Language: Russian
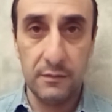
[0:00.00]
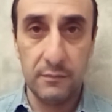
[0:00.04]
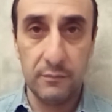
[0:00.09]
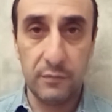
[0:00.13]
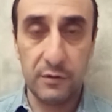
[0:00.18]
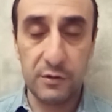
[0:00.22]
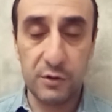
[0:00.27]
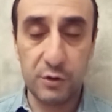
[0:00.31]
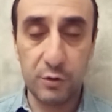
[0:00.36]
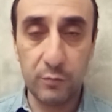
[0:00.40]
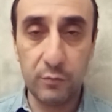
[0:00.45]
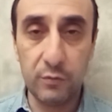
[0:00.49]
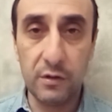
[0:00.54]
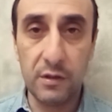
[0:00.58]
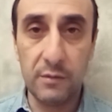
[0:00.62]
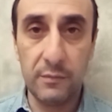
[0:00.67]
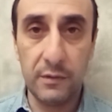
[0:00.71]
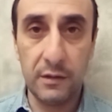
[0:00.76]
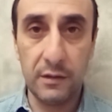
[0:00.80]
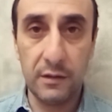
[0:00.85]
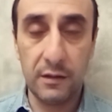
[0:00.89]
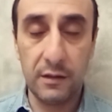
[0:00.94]
Почему
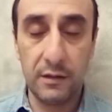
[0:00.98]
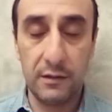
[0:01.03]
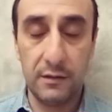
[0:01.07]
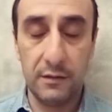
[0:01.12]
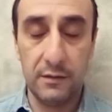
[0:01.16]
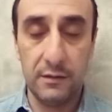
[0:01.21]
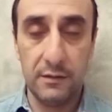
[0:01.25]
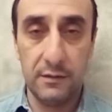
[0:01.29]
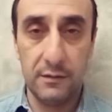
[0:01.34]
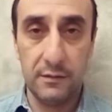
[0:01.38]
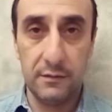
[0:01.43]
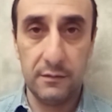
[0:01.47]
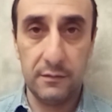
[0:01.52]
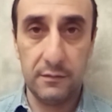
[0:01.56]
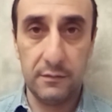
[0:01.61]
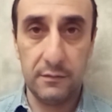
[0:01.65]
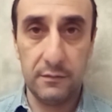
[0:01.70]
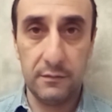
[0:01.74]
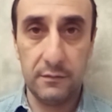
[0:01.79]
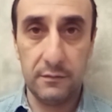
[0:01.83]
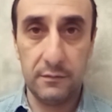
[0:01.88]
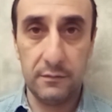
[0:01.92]
именно
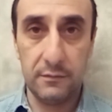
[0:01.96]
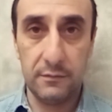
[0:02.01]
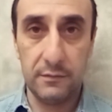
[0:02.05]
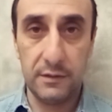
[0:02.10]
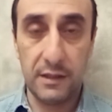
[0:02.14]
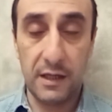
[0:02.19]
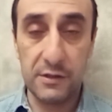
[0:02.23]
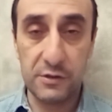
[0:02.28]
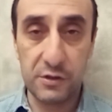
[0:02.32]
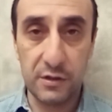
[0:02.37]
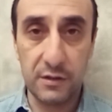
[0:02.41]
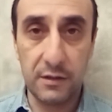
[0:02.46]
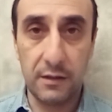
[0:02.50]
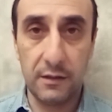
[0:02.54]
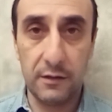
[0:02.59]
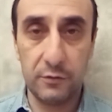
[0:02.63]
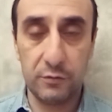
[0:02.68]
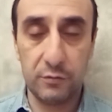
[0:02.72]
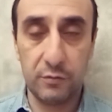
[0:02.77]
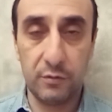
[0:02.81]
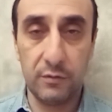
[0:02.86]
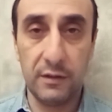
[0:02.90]
э, я считаю,
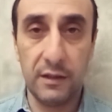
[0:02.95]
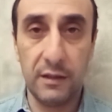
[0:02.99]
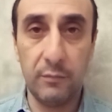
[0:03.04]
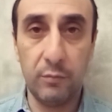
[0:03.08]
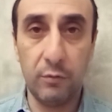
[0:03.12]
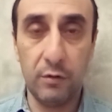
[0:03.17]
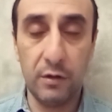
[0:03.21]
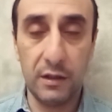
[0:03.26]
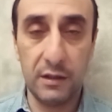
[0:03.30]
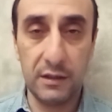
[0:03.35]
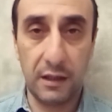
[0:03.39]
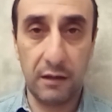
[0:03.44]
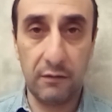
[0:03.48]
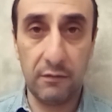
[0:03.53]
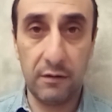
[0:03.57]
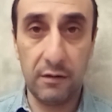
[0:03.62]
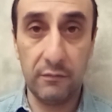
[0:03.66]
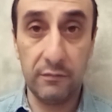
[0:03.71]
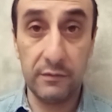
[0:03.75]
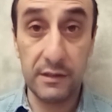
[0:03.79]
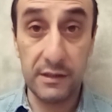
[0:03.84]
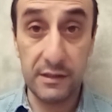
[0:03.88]
что наиболее
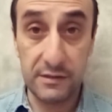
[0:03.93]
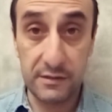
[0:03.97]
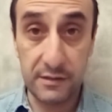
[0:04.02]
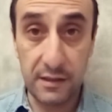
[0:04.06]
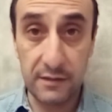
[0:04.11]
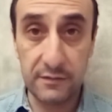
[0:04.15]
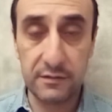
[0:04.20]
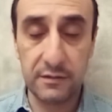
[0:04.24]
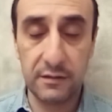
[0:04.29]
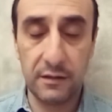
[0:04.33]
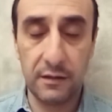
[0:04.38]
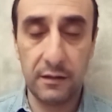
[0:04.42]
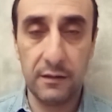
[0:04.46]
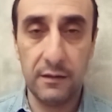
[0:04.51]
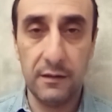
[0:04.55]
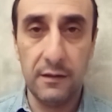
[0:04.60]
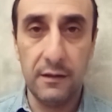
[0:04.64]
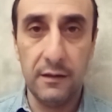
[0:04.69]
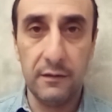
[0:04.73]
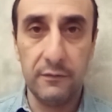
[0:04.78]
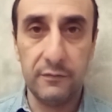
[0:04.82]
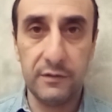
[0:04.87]
кровавые. Естественно,
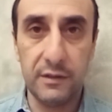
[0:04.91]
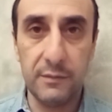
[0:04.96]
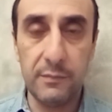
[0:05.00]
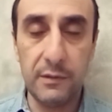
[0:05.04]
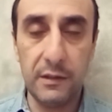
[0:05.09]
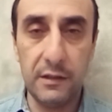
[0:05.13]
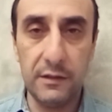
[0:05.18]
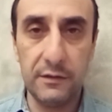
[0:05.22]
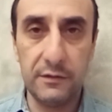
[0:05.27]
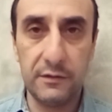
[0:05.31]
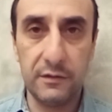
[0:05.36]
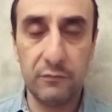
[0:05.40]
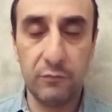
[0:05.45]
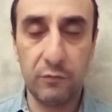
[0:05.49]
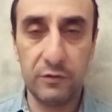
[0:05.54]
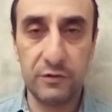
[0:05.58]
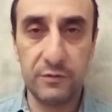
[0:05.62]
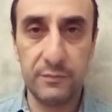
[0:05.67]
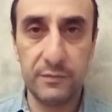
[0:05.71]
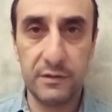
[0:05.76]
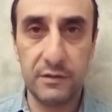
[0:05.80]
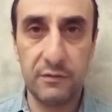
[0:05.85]
в Тбилиси в
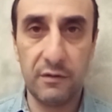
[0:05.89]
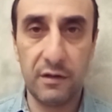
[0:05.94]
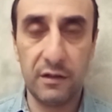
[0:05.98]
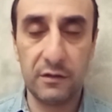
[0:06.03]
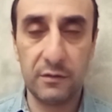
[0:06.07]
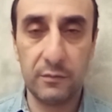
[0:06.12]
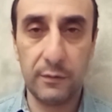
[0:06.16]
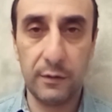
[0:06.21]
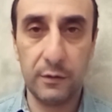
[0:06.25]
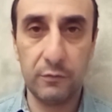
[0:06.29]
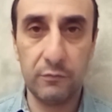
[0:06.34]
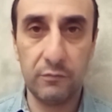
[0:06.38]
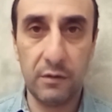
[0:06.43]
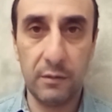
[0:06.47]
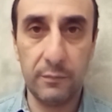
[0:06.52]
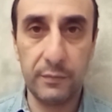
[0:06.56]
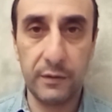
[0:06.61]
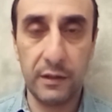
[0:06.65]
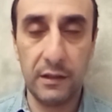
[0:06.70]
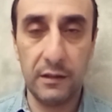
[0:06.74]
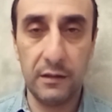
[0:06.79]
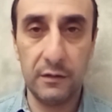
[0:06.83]
89 году в
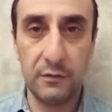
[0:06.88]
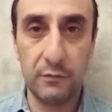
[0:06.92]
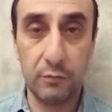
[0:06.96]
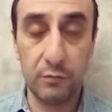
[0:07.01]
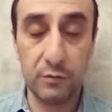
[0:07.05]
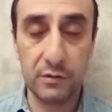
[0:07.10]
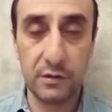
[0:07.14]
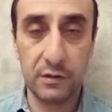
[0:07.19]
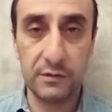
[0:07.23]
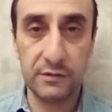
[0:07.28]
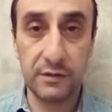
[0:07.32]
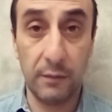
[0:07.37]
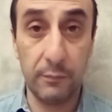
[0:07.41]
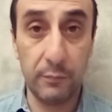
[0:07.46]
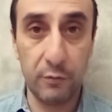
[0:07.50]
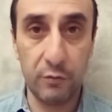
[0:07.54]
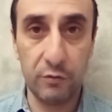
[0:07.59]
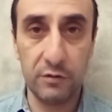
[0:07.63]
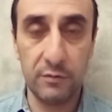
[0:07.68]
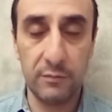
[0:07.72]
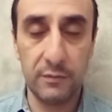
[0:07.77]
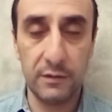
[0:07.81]
апреле тоже
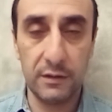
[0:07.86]
саперными